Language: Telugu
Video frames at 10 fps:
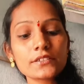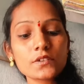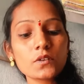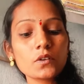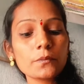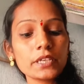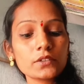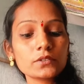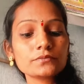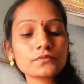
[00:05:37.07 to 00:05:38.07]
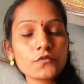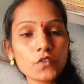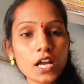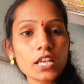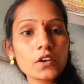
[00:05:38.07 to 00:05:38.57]
సో మీరు
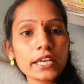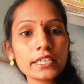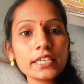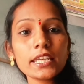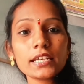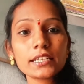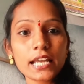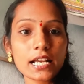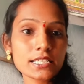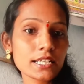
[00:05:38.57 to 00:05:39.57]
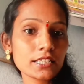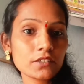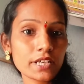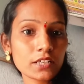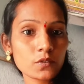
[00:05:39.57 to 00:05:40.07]
ఫాలో అయ్యి నా ఛానల్
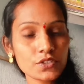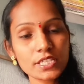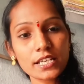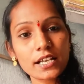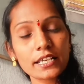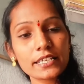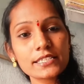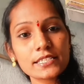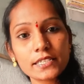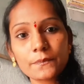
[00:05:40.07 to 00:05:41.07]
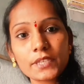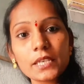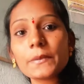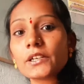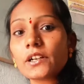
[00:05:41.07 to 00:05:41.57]
ద్వారా వచ్చిన అనేసి
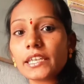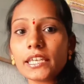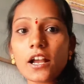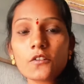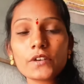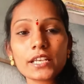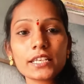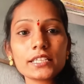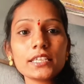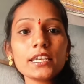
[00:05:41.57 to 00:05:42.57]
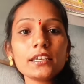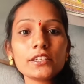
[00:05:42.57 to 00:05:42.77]
చెప్తేనే మీకు ఈ ఆఫర్ అనేది